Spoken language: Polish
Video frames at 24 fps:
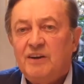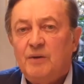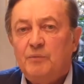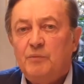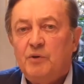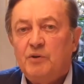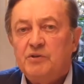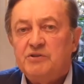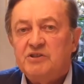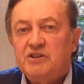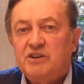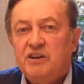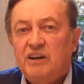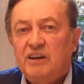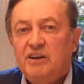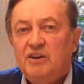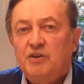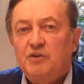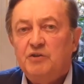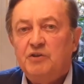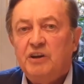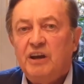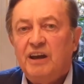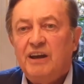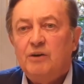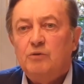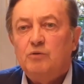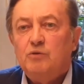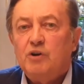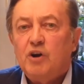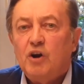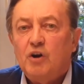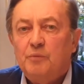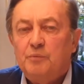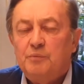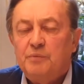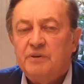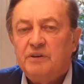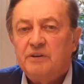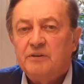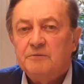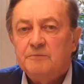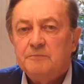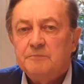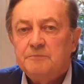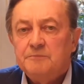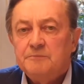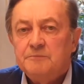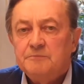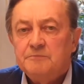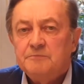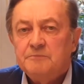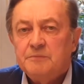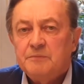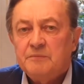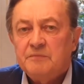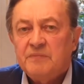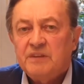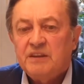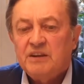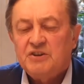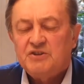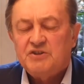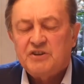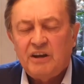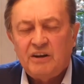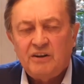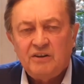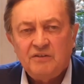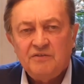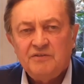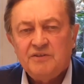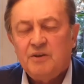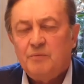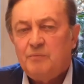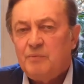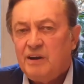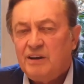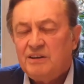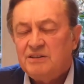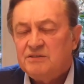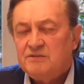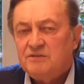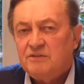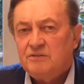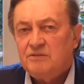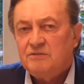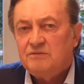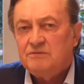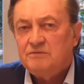polskiego i Europy. Szanowni Państwo,